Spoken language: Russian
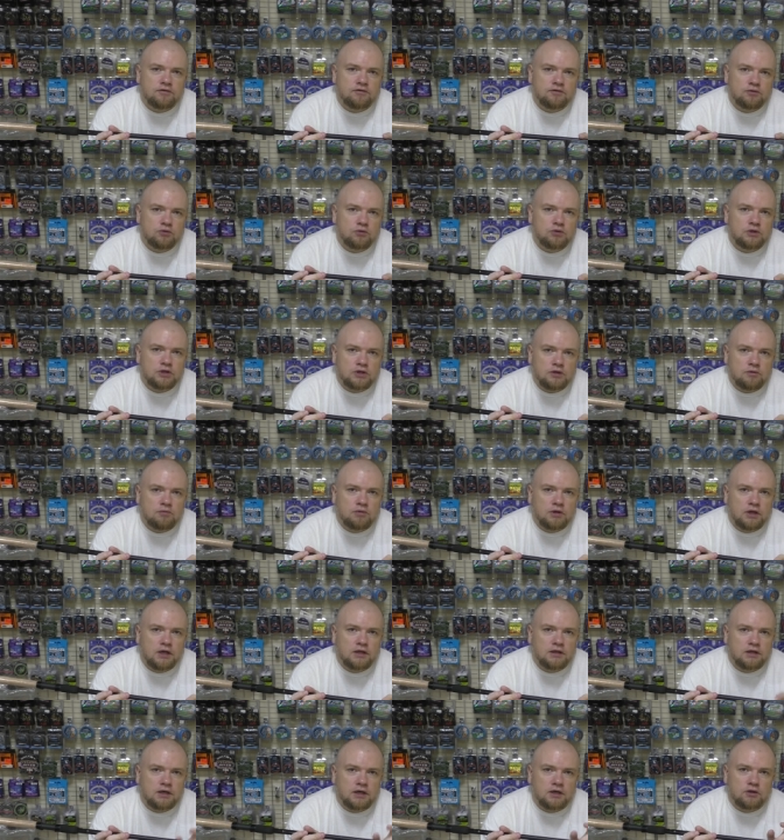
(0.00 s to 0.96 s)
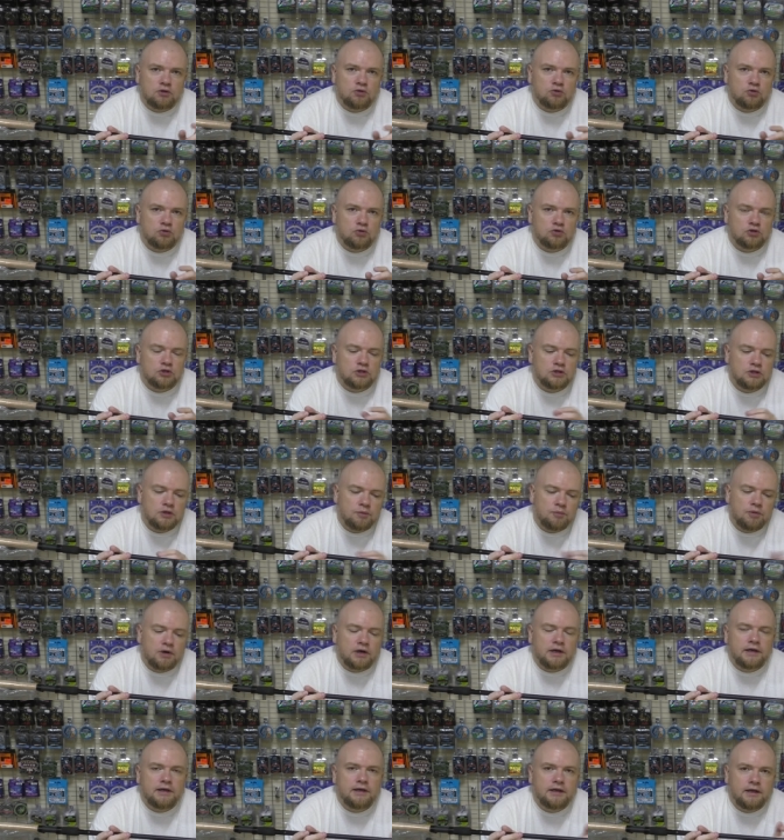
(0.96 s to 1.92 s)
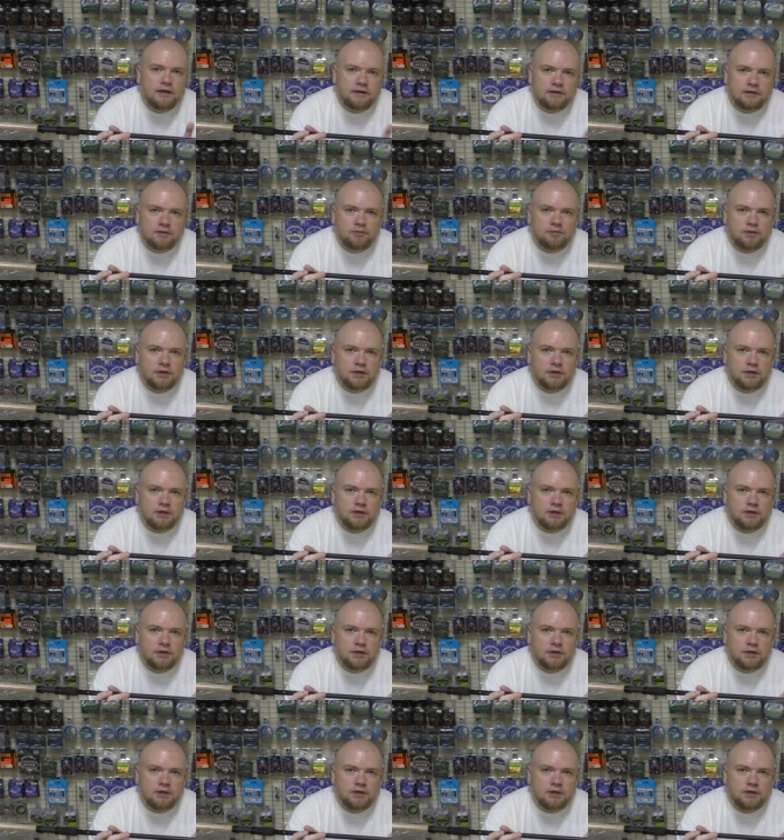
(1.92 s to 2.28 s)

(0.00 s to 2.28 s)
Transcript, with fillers: внутри бланка, оно тоже не параллельно,